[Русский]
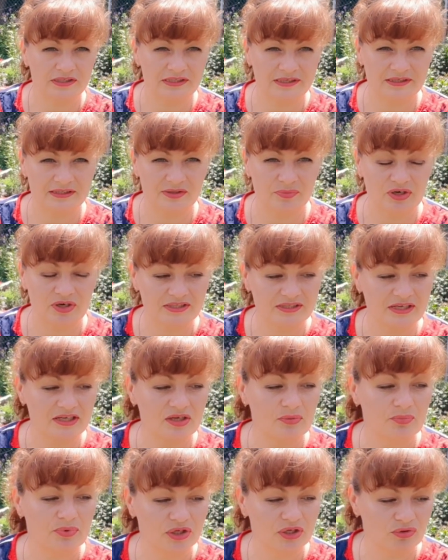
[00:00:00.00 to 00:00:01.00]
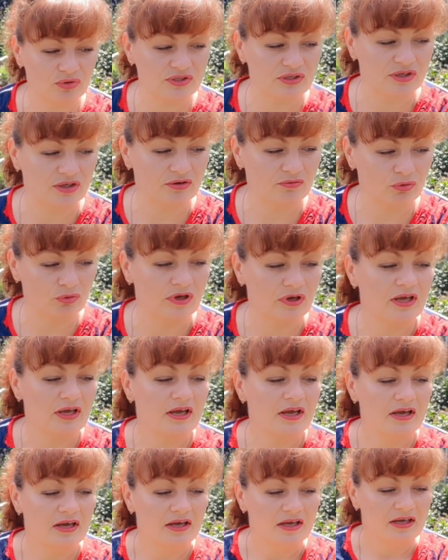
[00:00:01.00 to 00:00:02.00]
с этим растением. Придется его
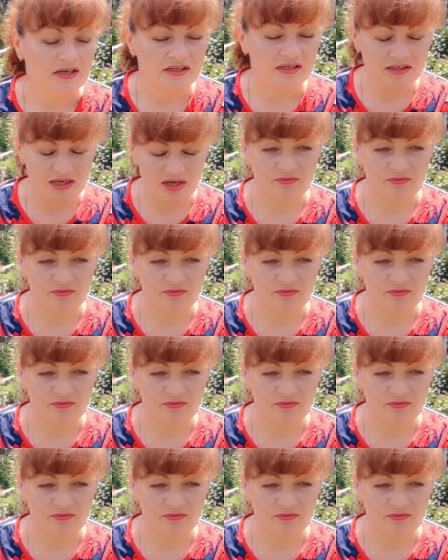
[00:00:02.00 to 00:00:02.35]
на